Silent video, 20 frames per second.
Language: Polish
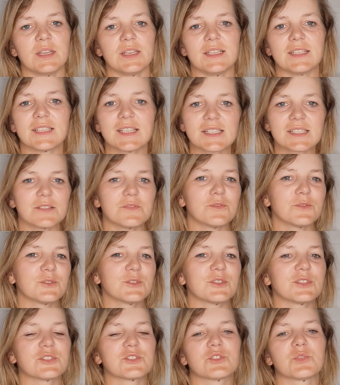I te
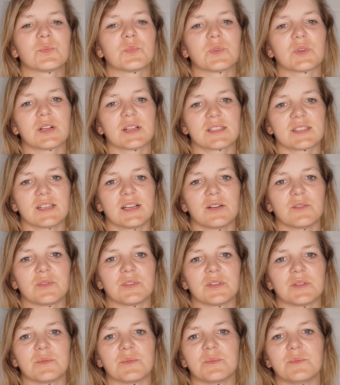zawody też to
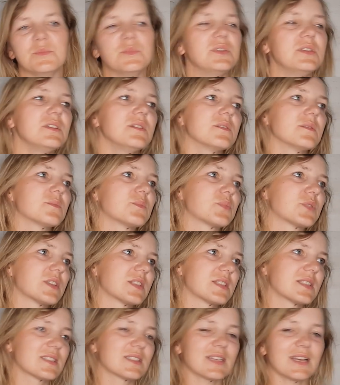pokazały. Mi
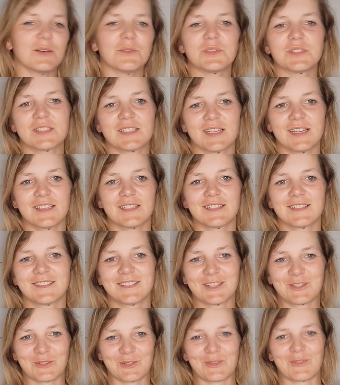przez cały dzień,
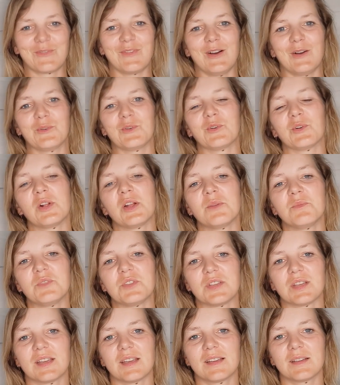gdzie to trwało, mi
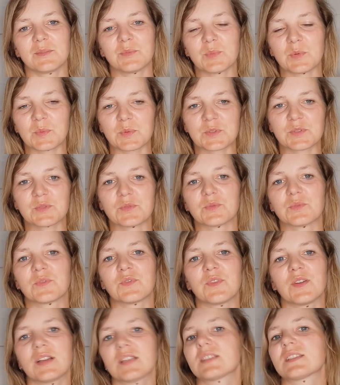się po prostu
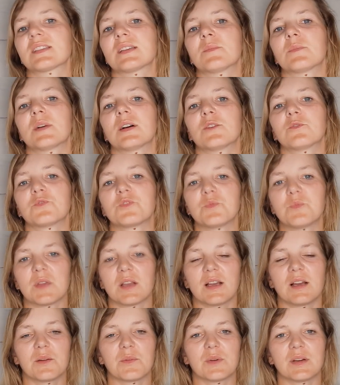twarz sama
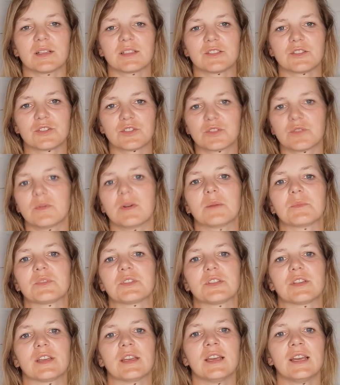uśmiechała, cieszyłam
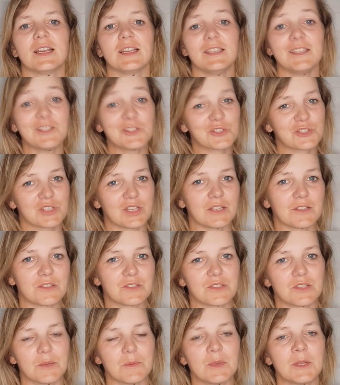się ich
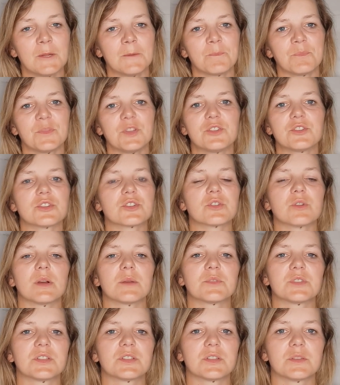szczęściem i
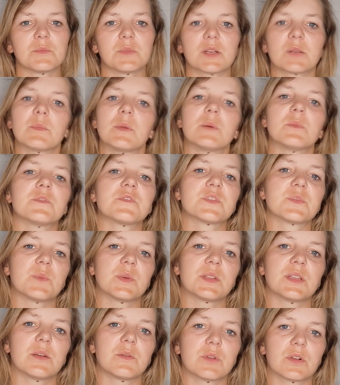cieszyłam się tym, jak mamy
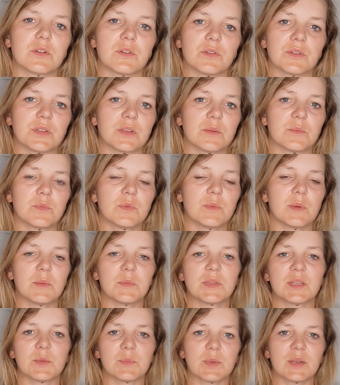wspaniałe konie, bo
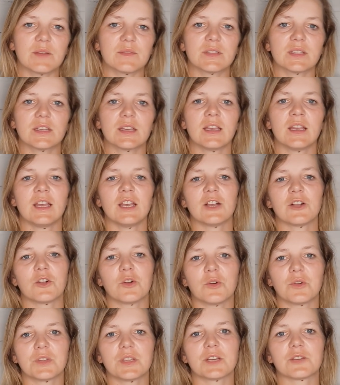mamy naprawdę
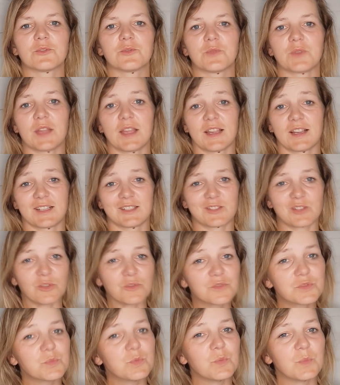konie, które
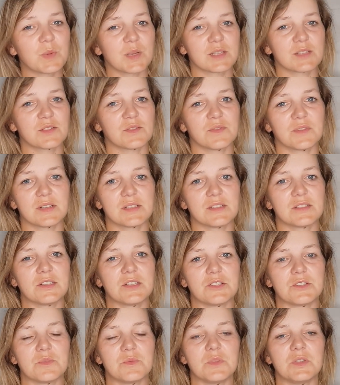chcą współpracować z
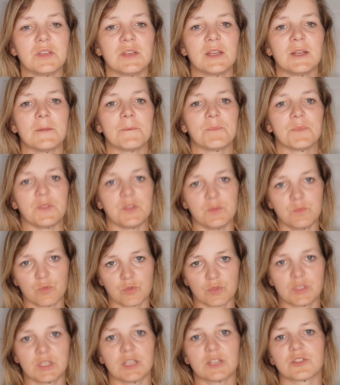dziećmi i
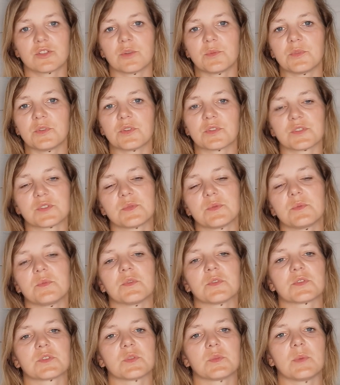młodzieżą, i
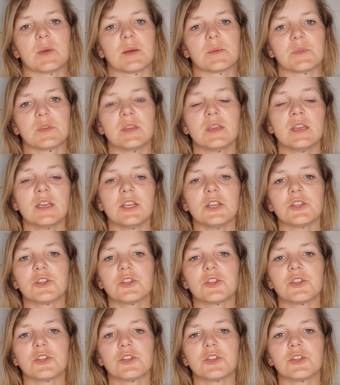dorosłymi osobami.